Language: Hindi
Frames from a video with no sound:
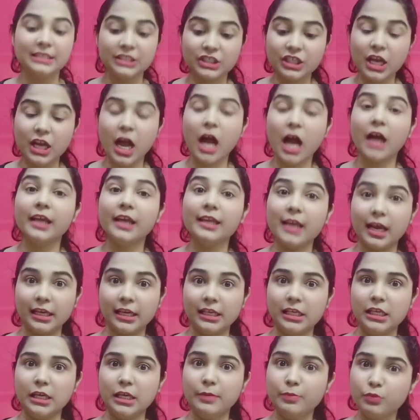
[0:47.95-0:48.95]
जी हाँ
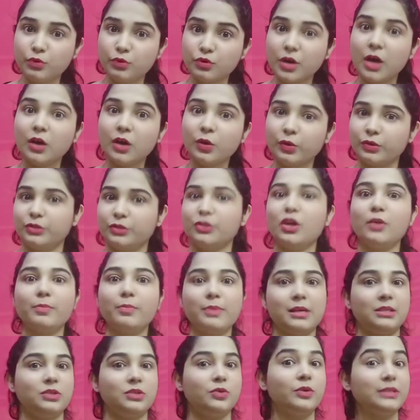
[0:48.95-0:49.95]
यानी कि पूरा कुर्ता
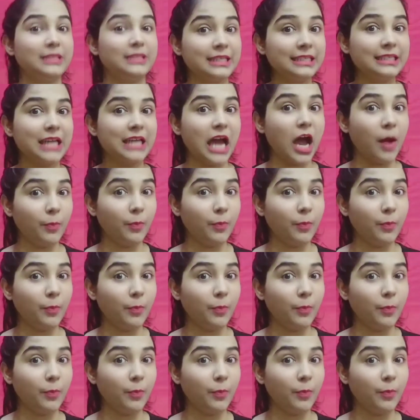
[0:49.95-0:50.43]
और प्लाजो का सेट